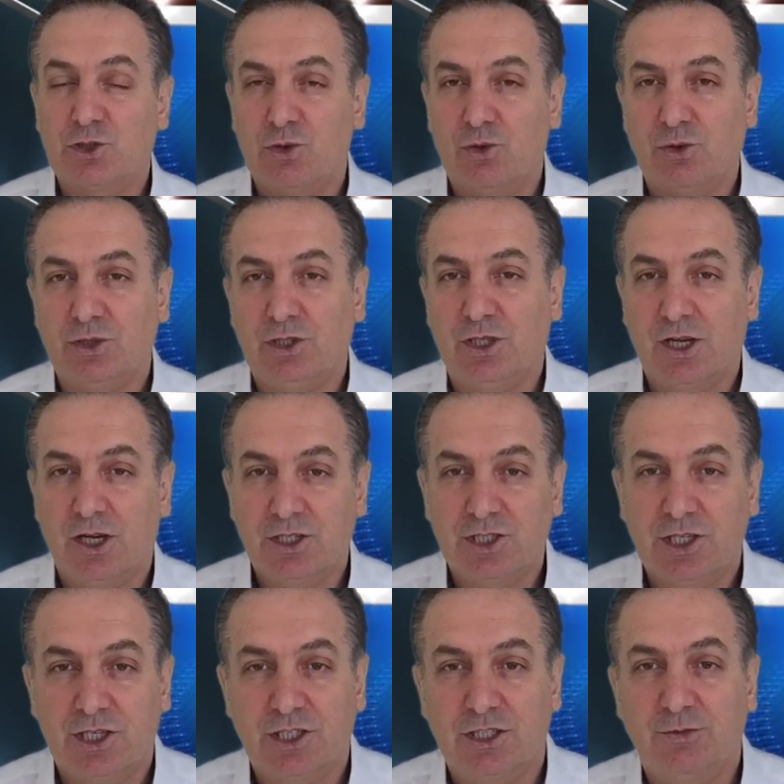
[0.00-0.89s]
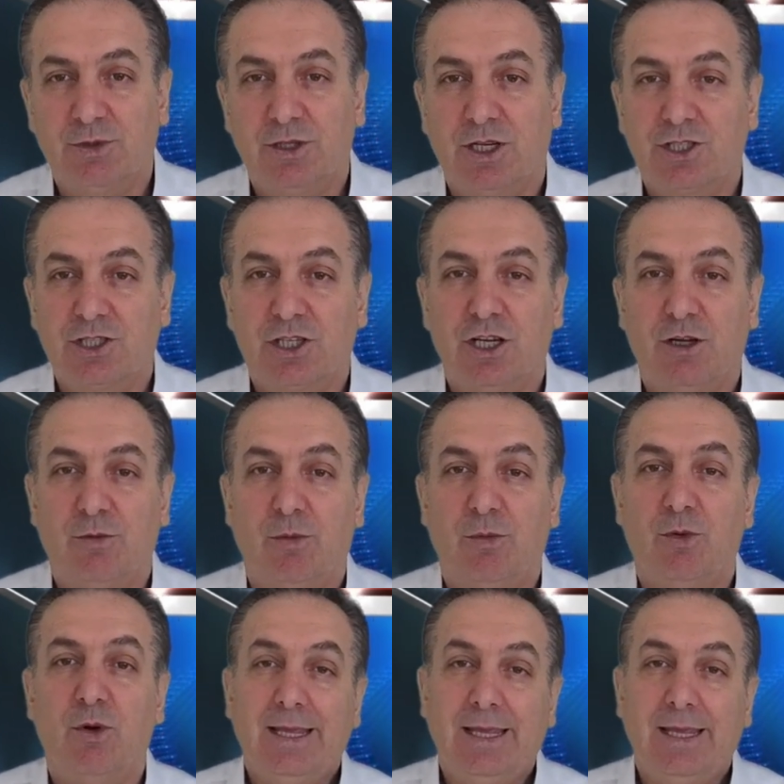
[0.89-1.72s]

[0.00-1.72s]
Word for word: Çok dikkat çekici bir açıklama bu.